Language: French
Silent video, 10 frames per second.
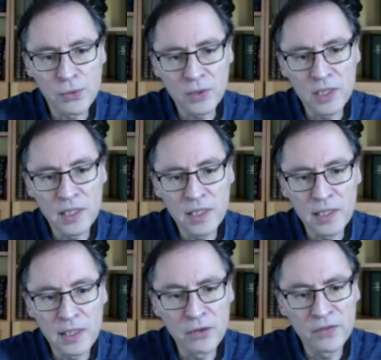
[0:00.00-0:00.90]
qui est liée
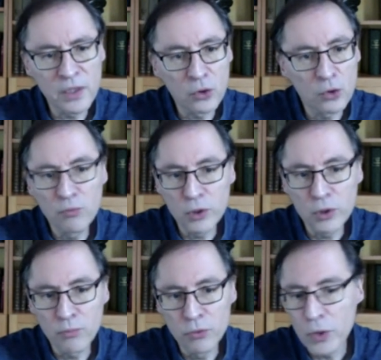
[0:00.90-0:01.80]
au fait que de plus en
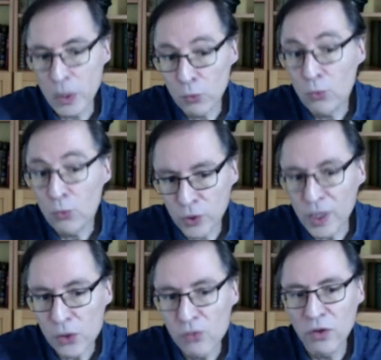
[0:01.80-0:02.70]
plus, très
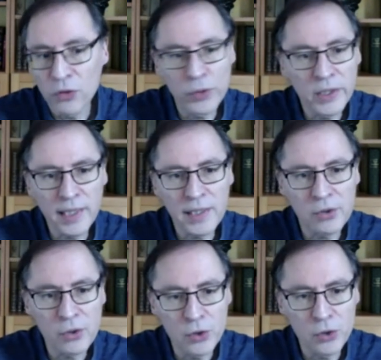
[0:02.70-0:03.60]
souvent en tous les cas, la
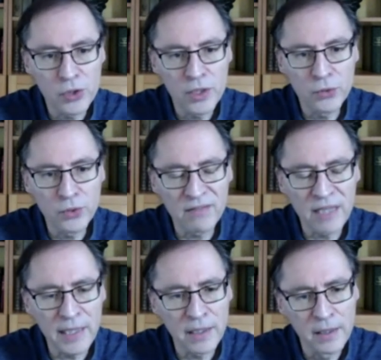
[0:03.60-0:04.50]
sociologie du travail